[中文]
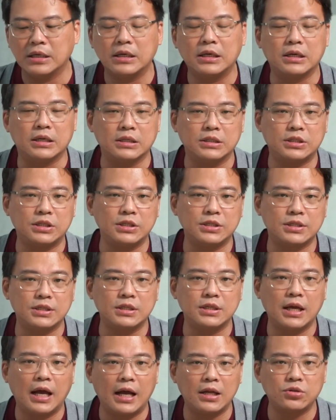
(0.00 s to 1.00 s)
呃，其
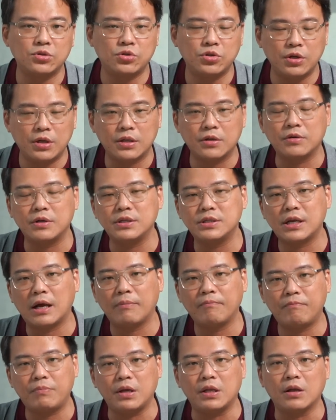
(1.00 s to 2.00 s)
实和去年同期
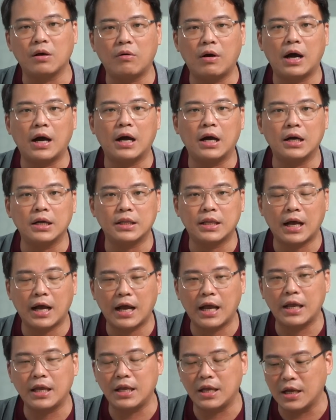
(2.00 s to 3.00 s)
相比的话，呃，大
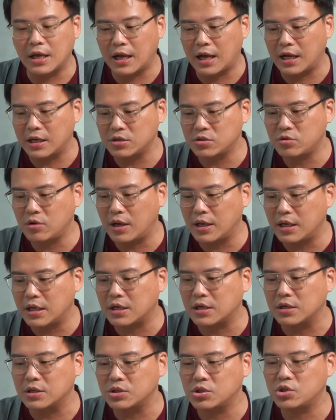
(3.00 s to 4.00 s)
概也还算一
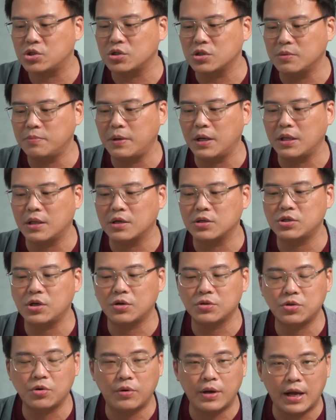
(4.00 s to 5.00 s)
个持平的
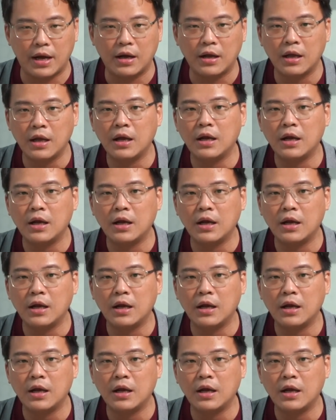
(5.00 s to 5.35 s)
销售量。